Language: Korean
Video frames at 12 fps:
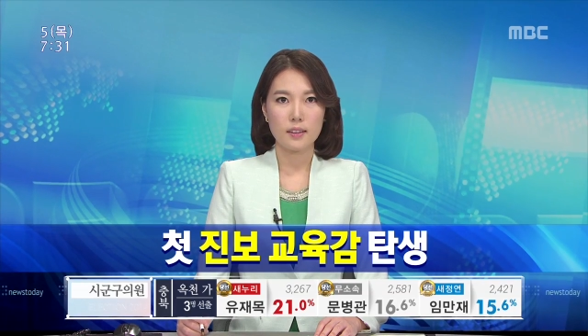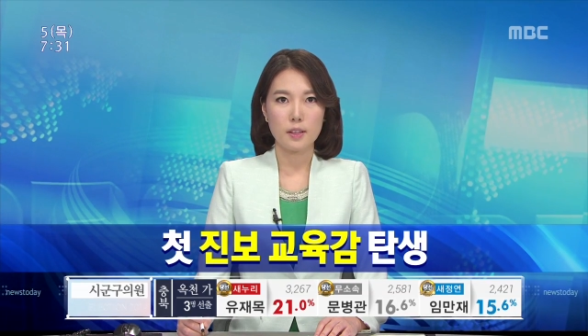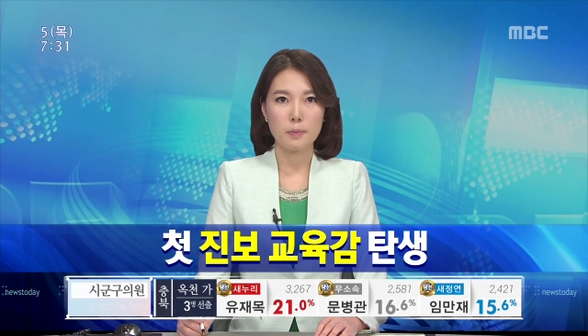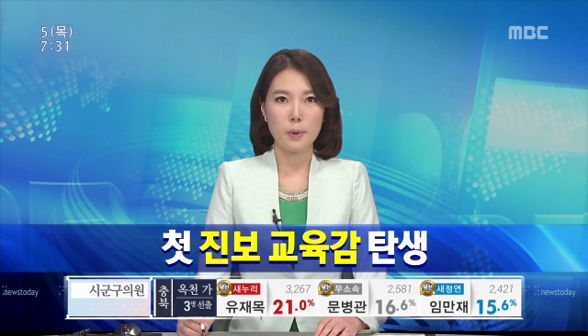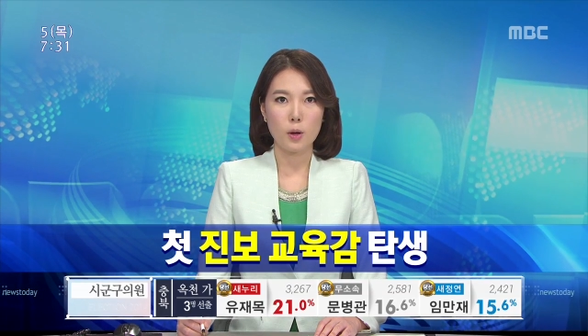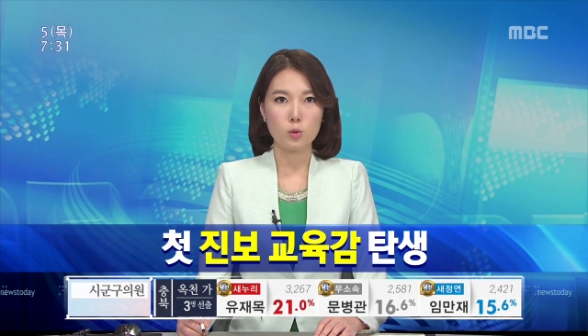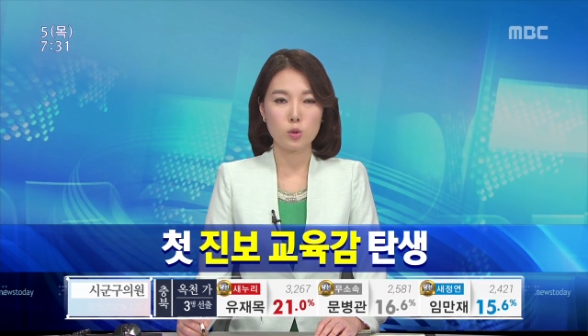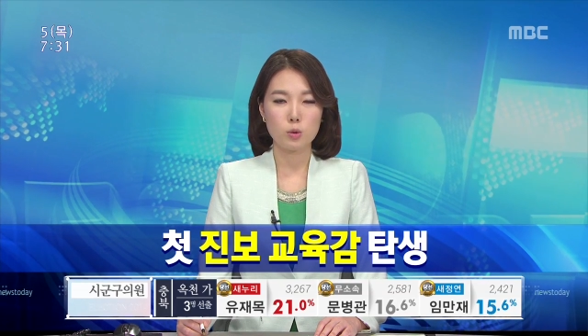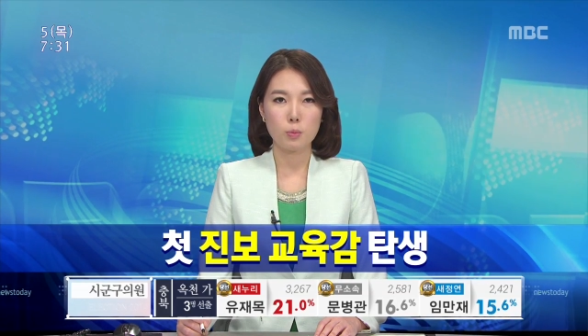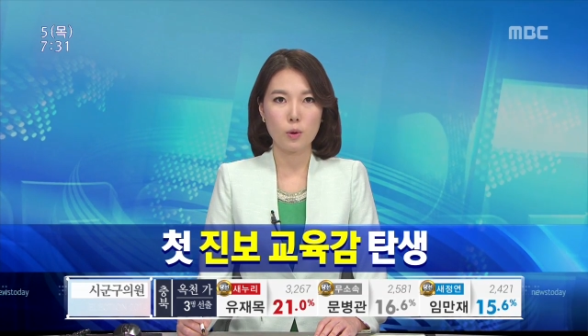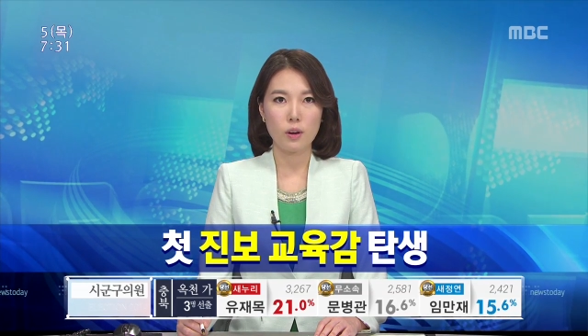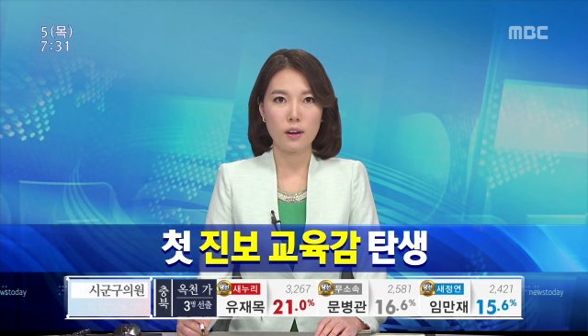김병우
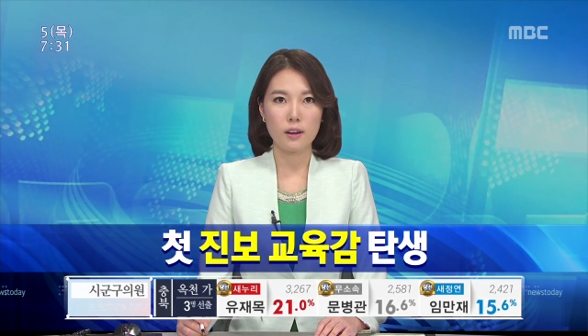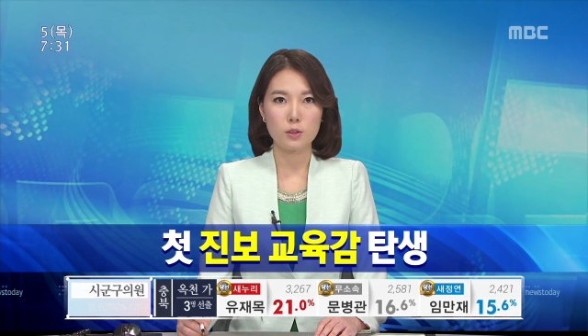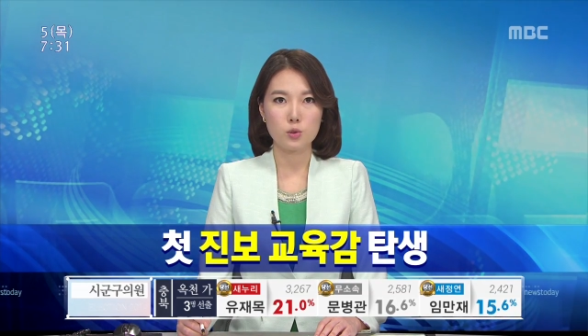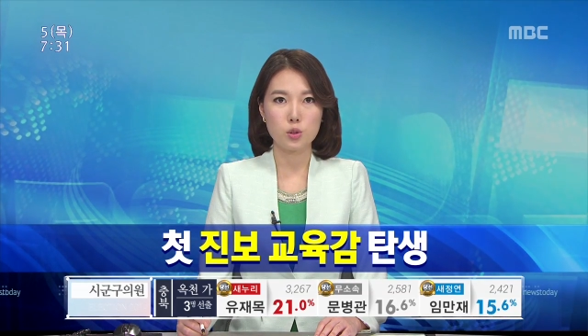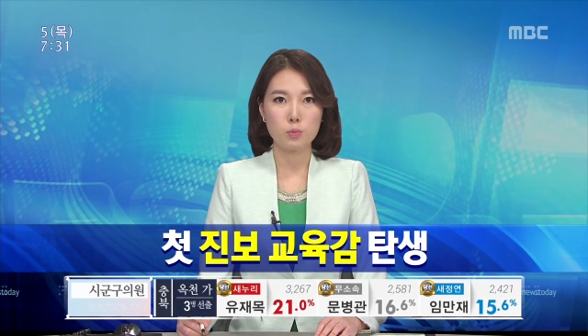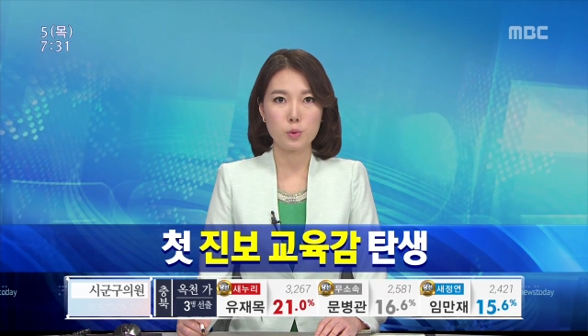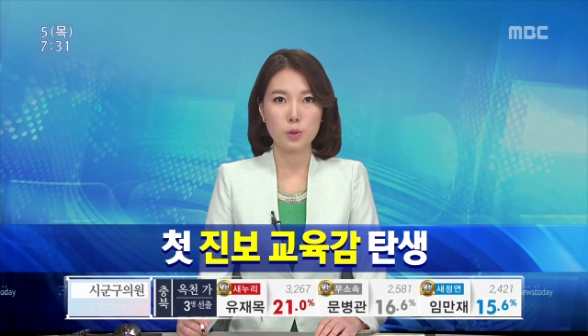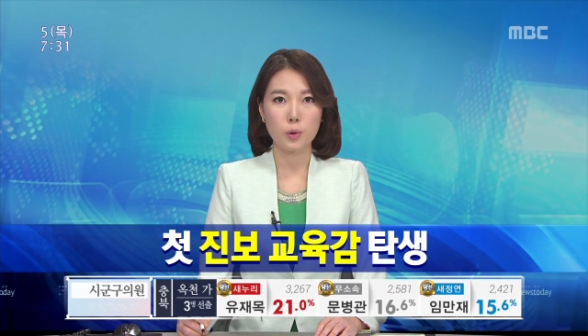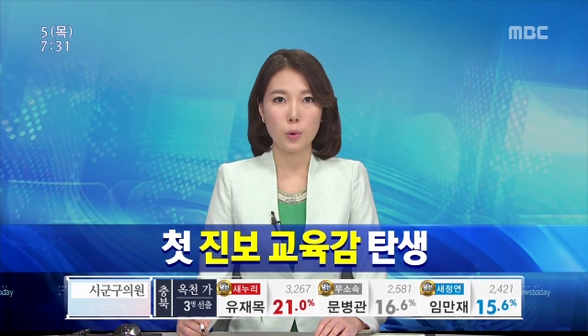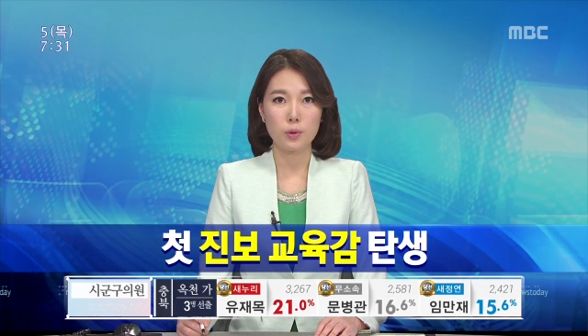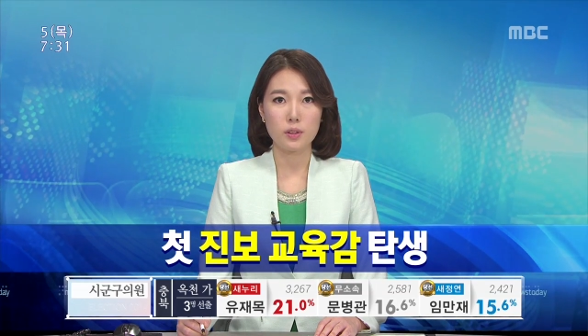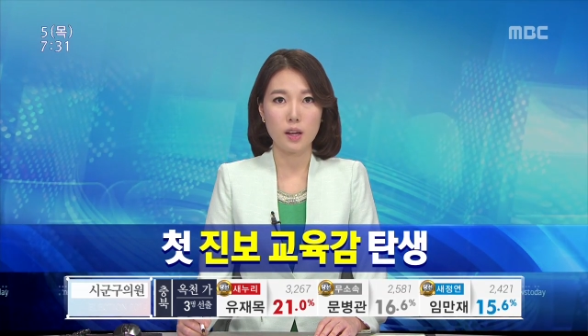후보가 충북
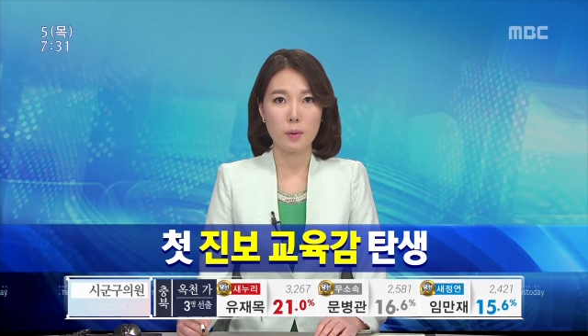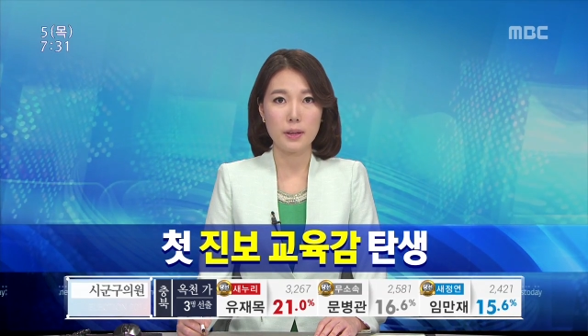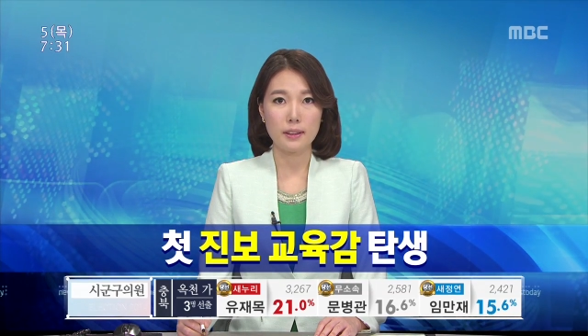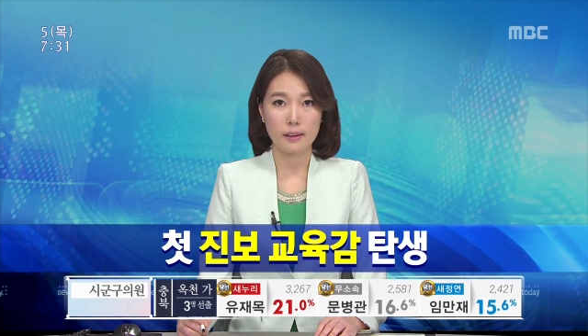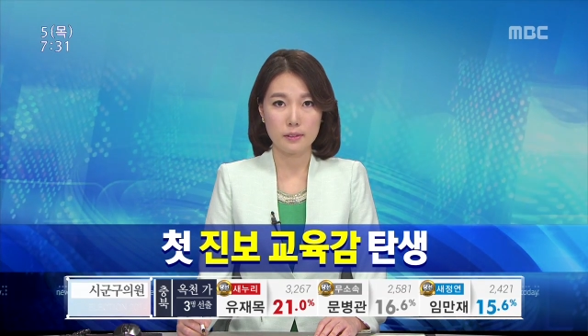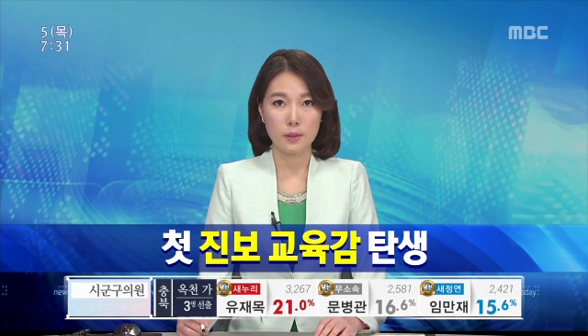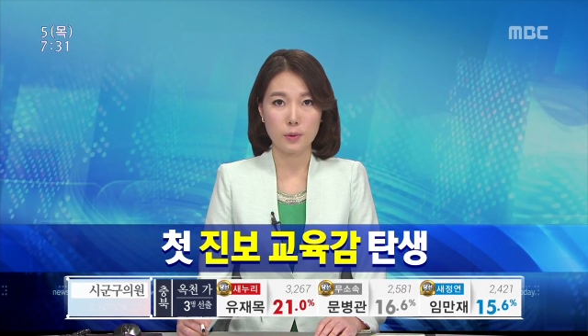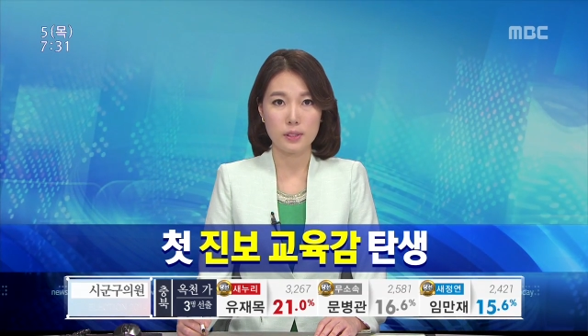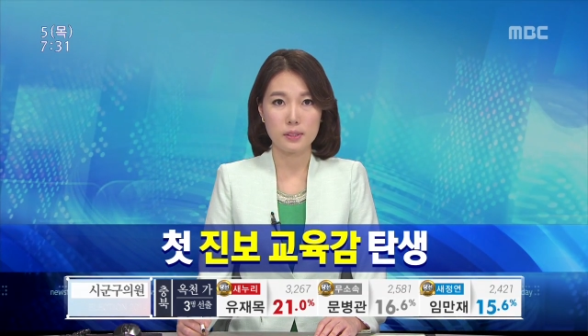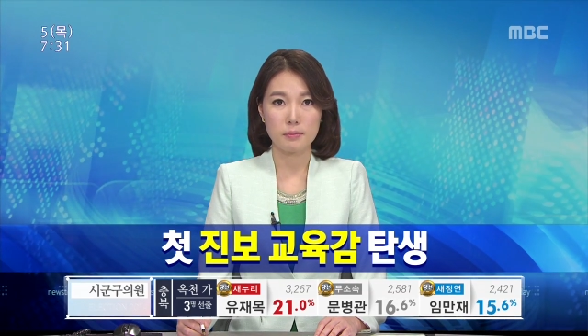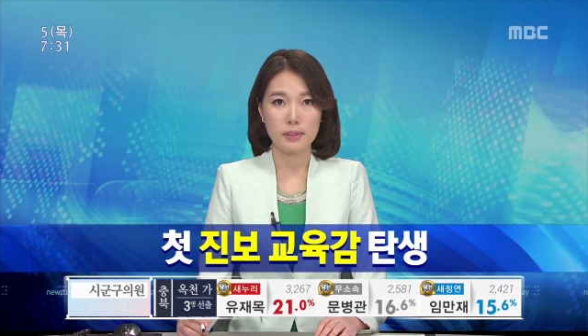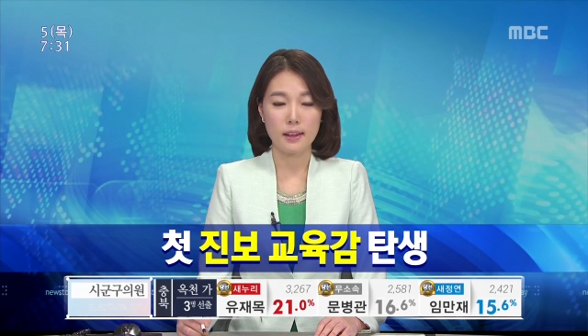교육감에
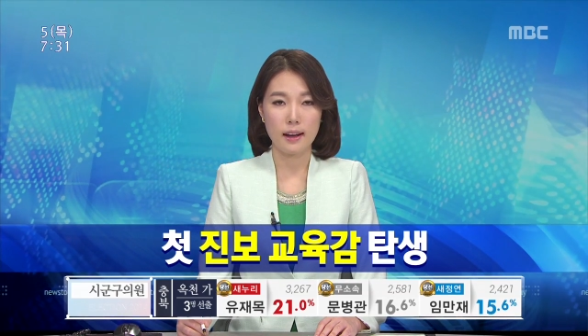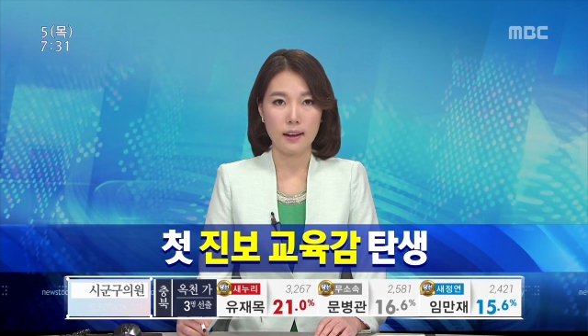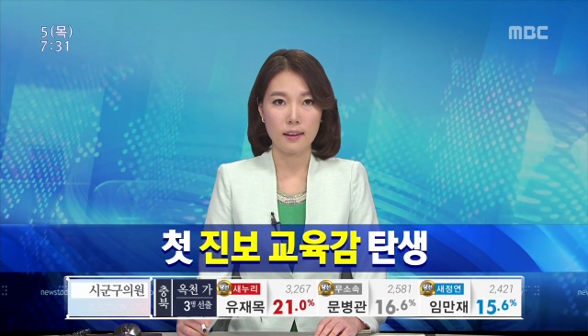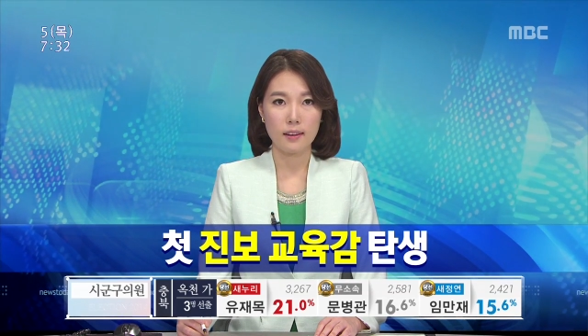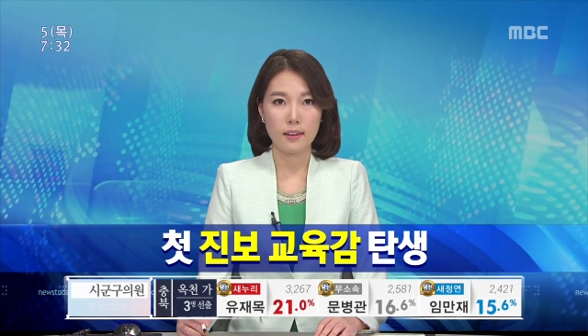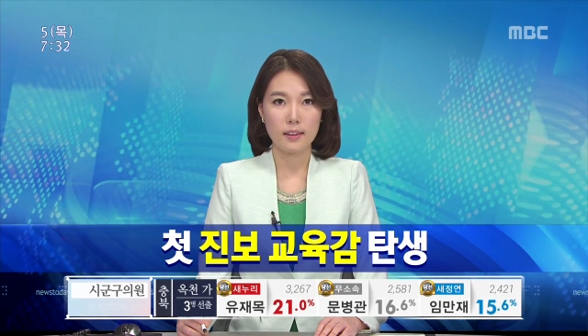당선됐습니다.